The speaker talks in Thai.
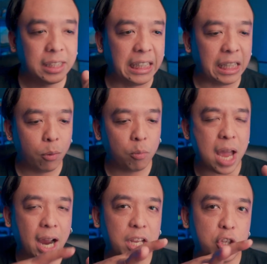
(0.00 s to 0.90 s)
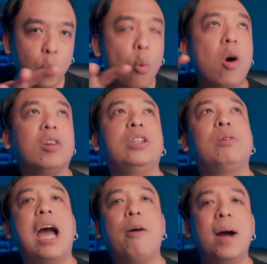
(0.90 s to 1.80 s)
จริง ๆ ผมอยากเห็นช่วง
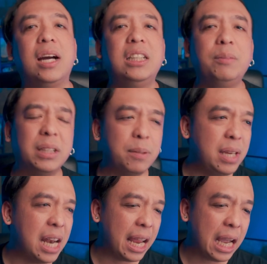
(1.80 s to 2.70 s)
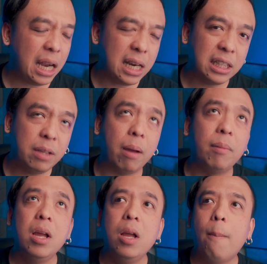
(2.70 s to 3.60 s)
ยาวๆมากขึ้น มันจะมีหลายครั้งนะที่แบบ
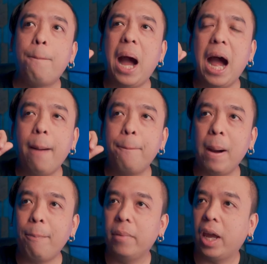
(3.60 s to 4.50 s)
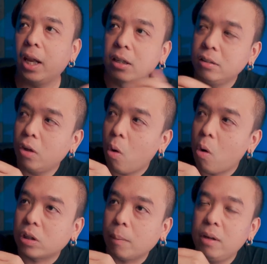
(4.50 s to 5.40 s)
ปาปั๊บเห็นโล
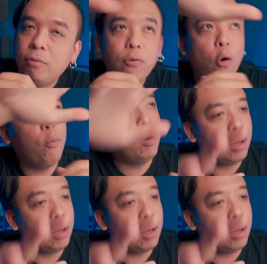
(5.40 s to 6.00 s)
กจากมือฟูบแล้